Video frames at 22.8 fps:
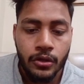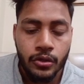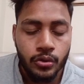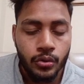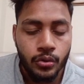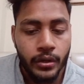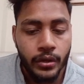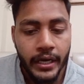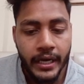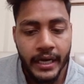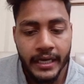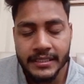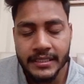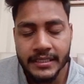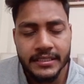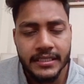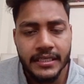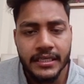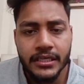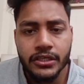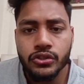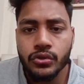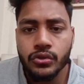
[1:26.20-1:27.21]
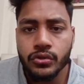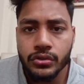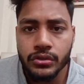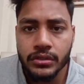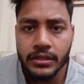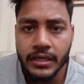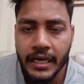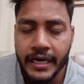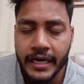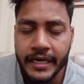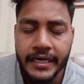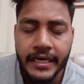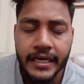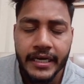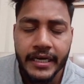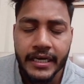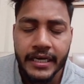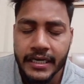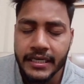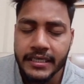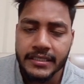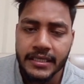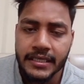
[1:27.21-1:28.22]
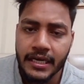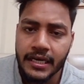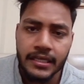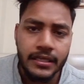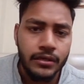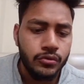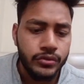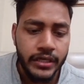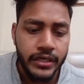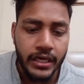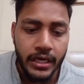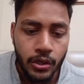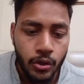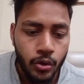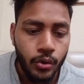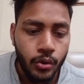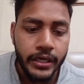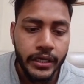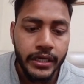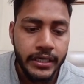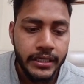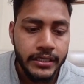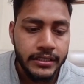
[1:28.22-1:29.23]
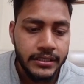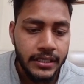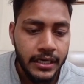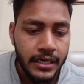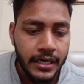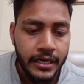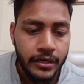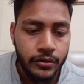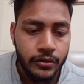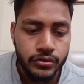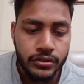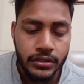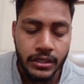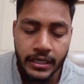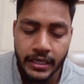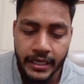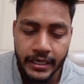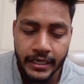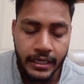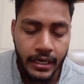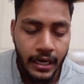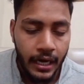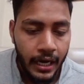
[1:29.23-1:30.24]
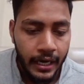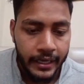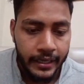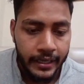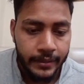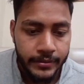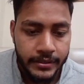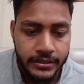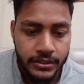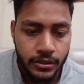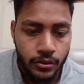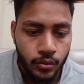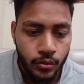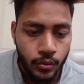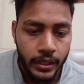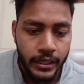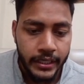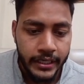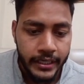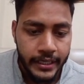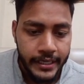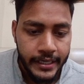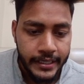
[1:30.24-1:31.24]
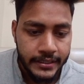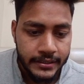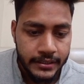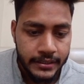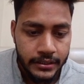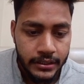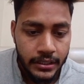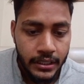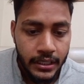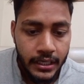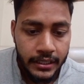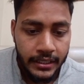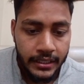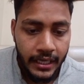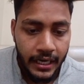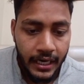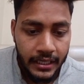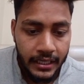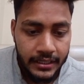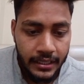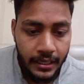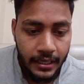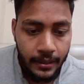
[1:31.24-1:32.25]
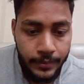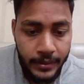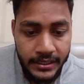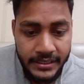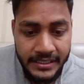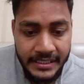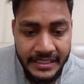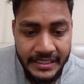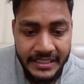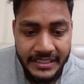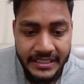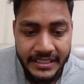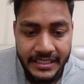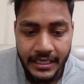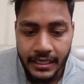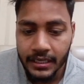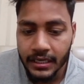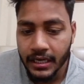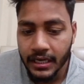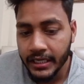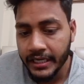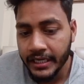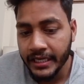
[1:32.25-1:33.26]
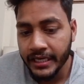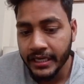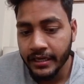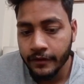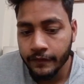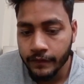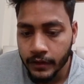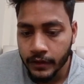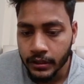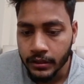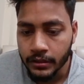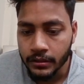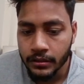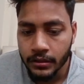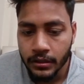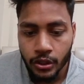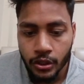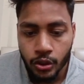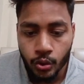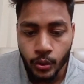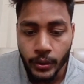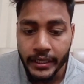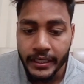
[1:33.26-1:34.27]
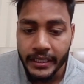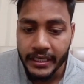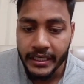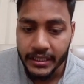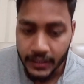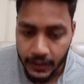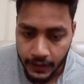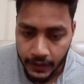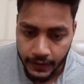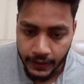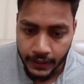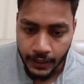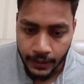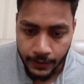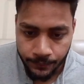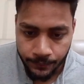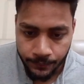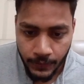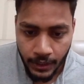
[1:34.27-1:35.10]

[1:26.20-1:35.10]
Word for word: तो एस ने जो कैलेंडर रिलीज करा था उसके अकॉर्डिंग ही चल रहा है कुछ लेट आगे पीछे हुआ नहीं है एज सच देन आता है आपका सी का टीयर वन ट्वेंटी थ्री का